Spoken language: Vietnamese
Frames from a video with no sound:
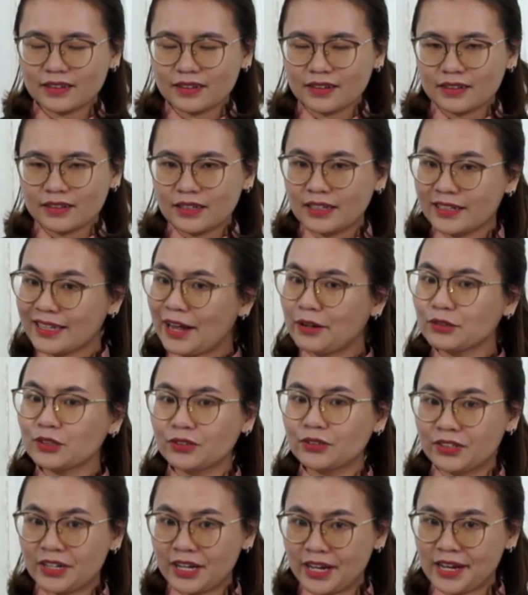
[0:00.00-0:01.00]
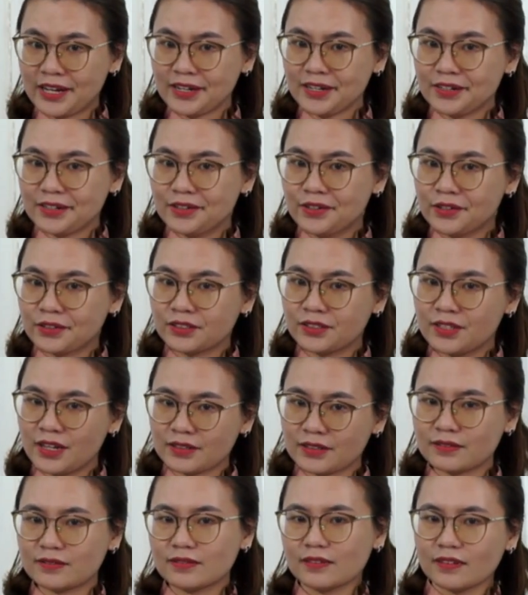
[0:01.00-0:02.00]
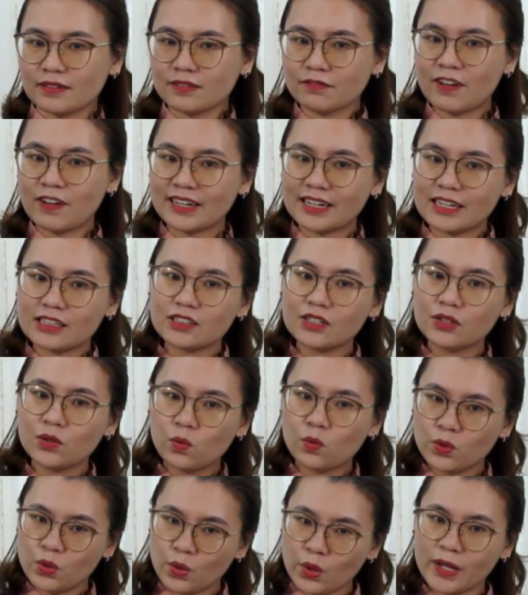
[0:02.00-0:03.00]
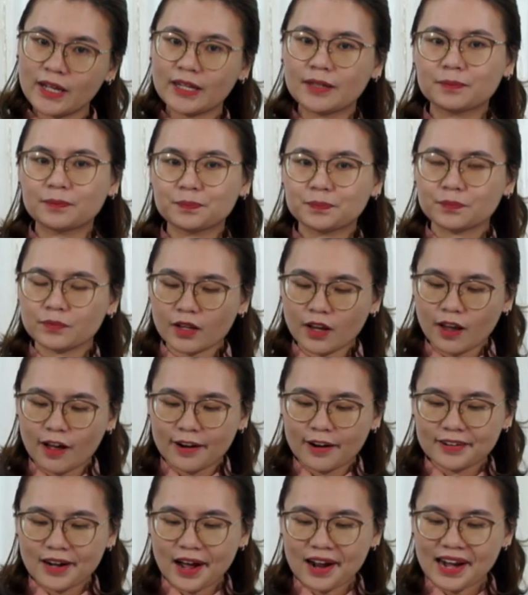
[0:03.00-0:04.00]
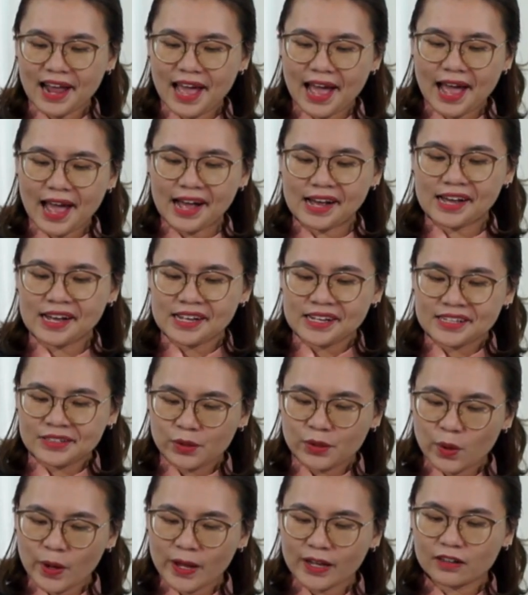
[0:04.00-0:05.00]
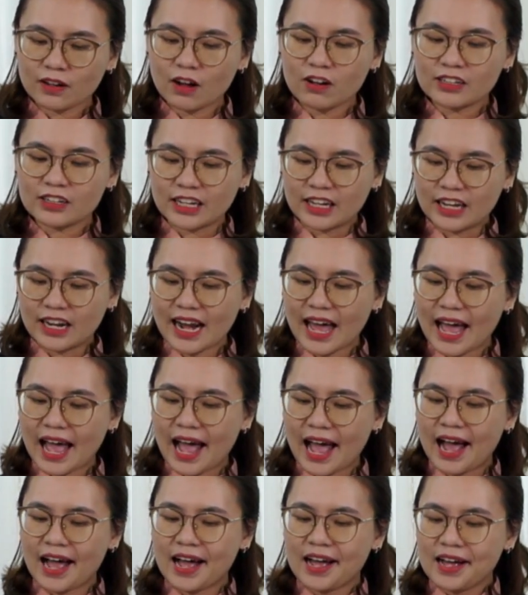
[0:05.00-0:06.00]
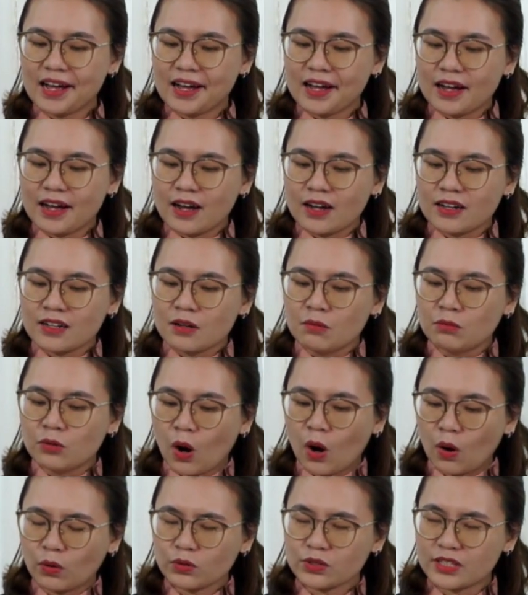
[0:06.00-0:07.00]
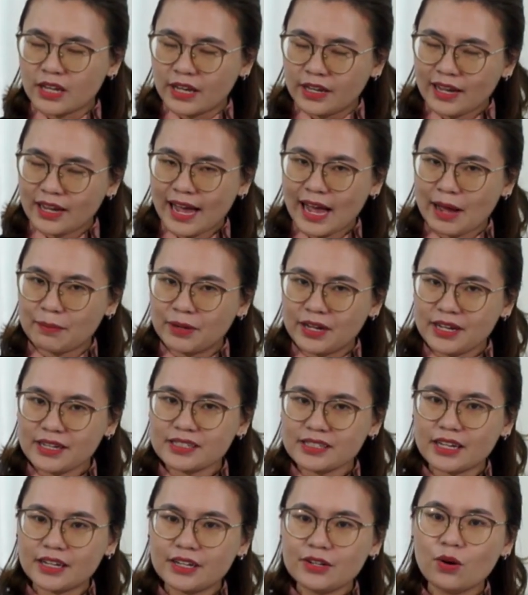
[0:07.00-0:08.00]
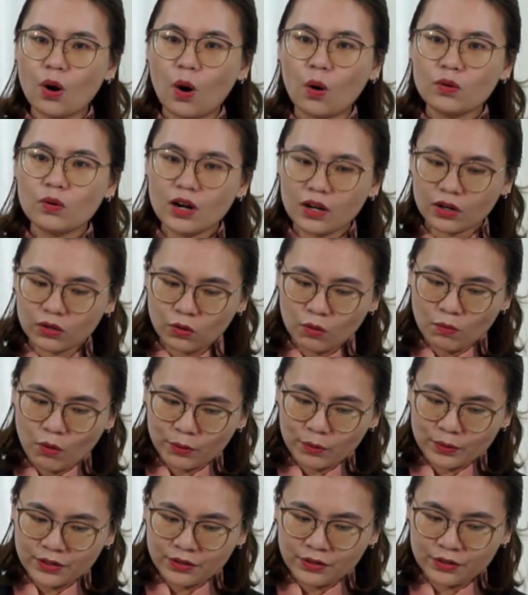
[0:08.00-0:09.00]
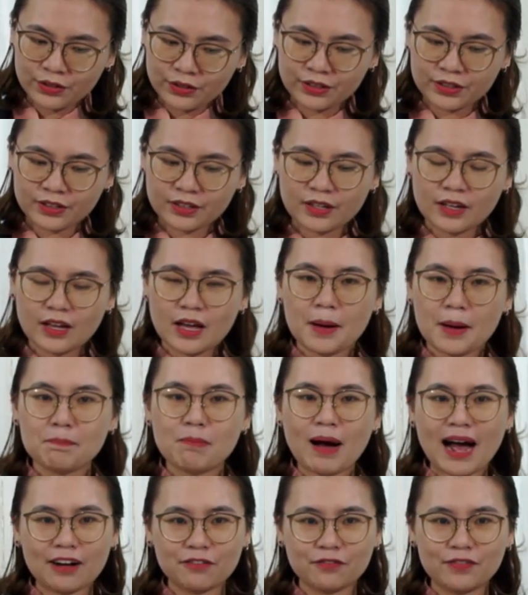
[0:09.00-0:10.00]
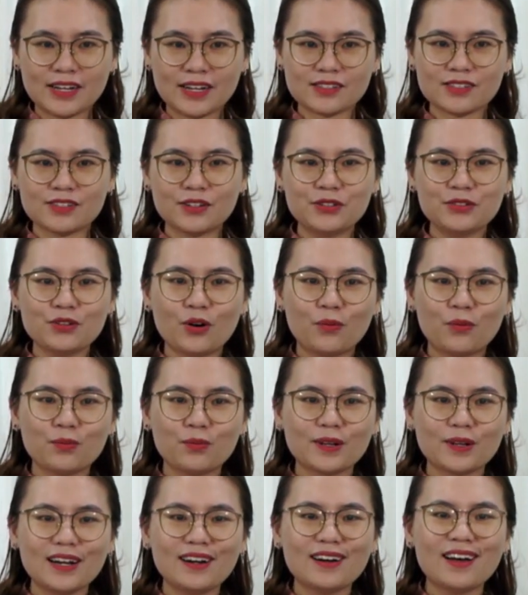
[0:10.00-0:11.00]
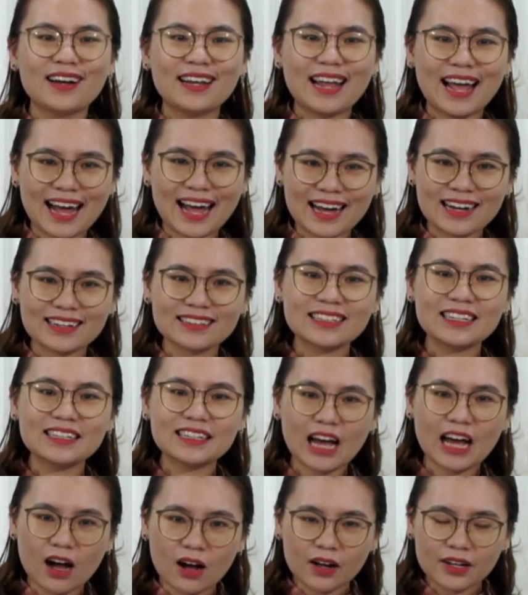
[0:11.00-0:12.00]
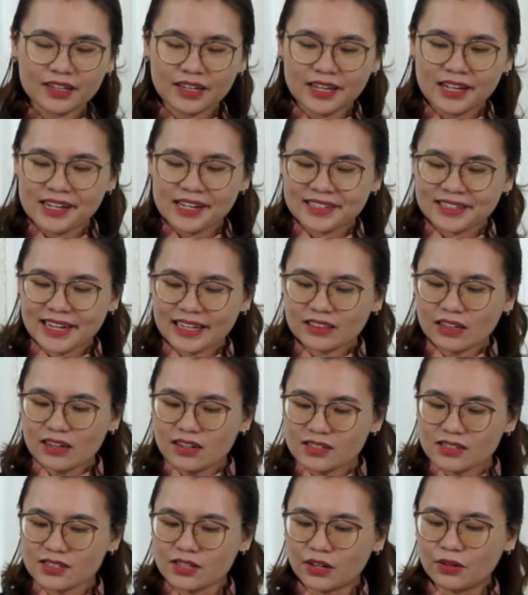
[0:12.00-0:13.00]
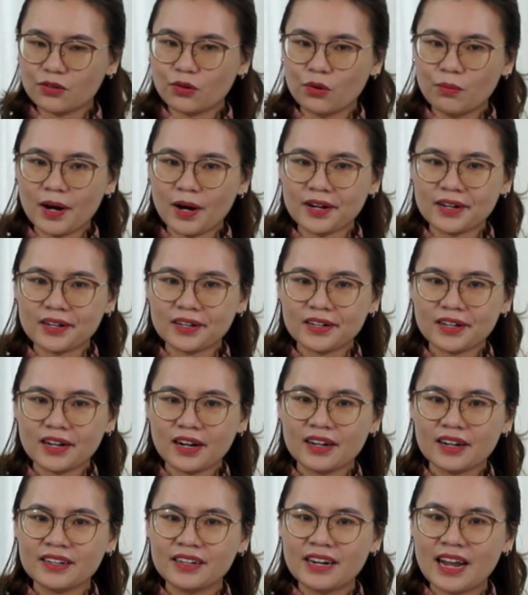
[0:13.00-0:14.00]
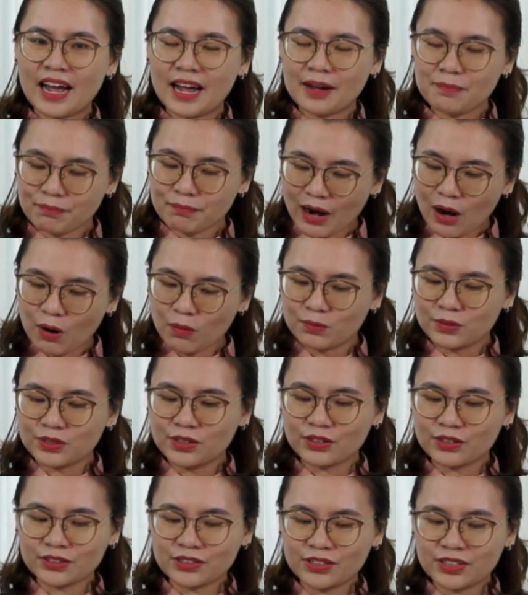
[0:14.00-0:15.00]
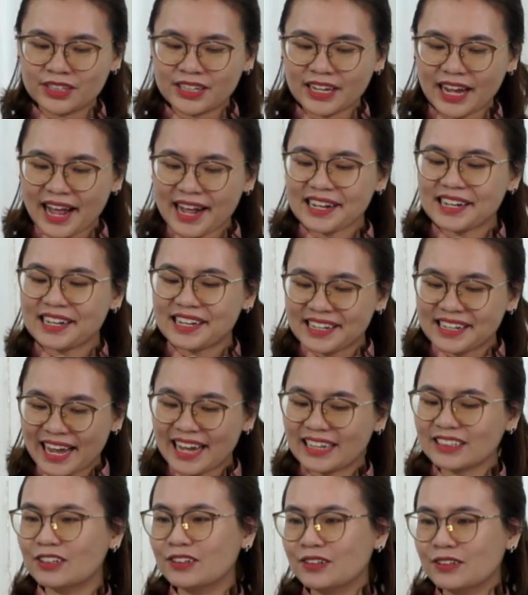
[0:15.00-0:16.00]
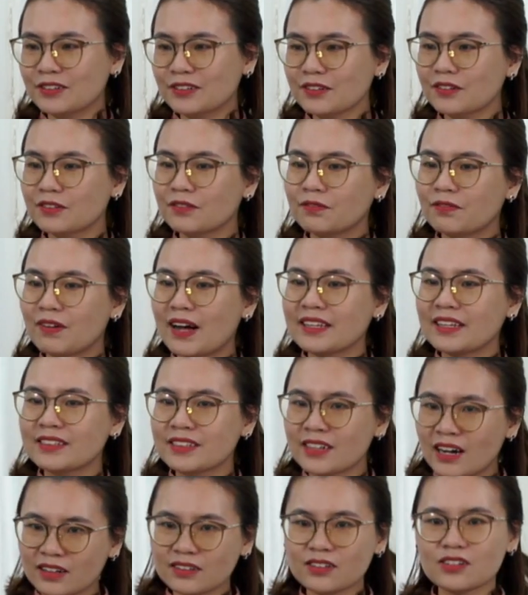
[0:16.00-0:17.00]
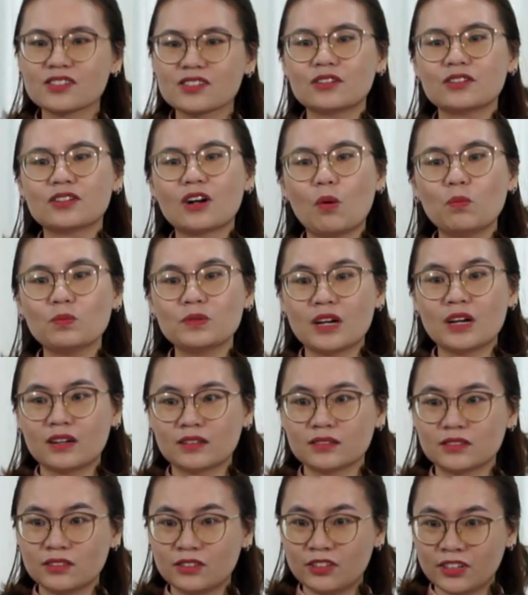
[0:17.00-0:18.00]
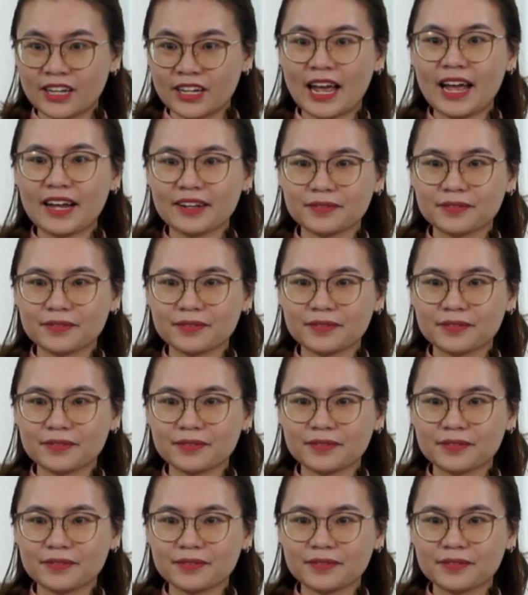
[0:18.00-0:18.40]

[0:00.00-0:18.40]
thì theo từ điển được dịch về cái từ duyên đó là duyên có nghĩa là nỗ chỉ hàm ý chỉ nỗ lực của một người bằng việc sử dụng cái lời ăn tiếng nói cách ứng xử của mình để mong được người khác khen thưởng và nhận được sự công nhận từ người khác